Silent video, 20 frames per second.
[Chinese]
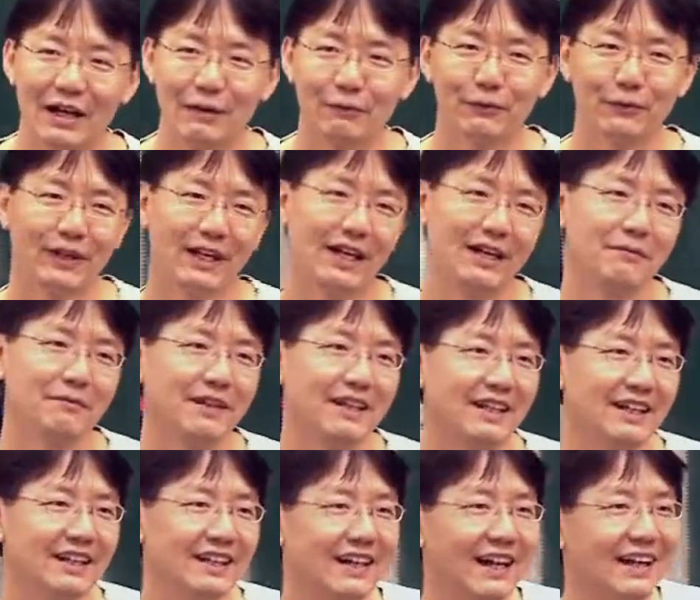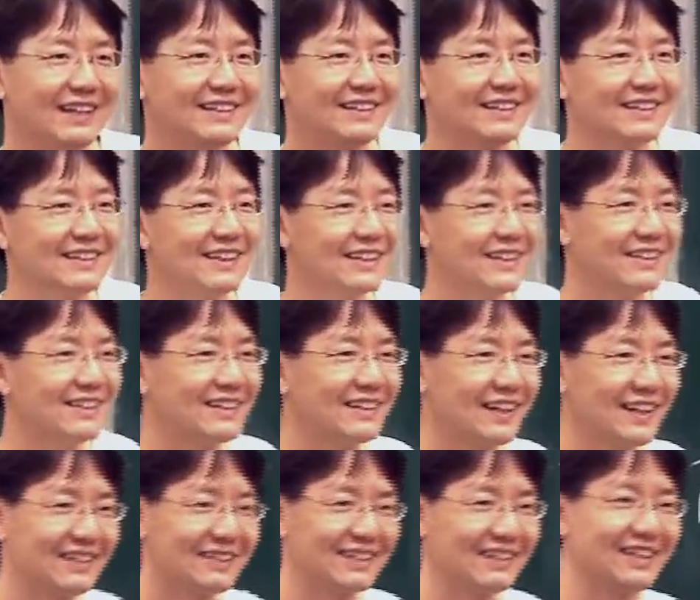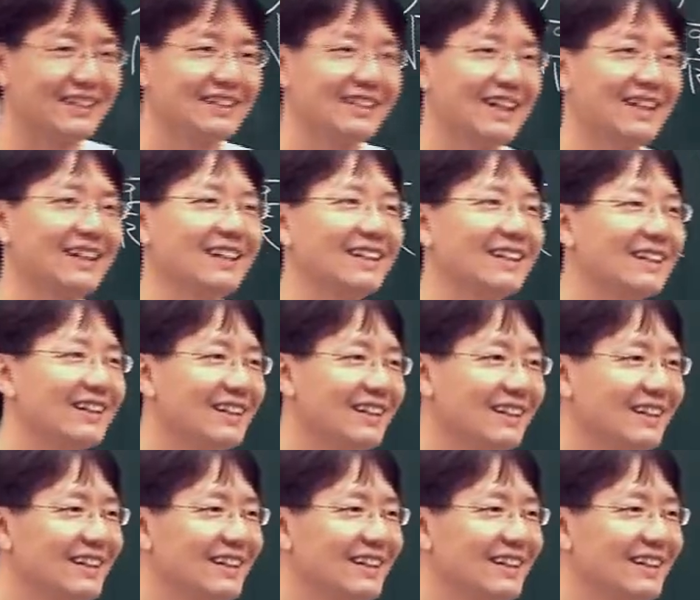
f 等于 ma 开始以。开始可以讲，可以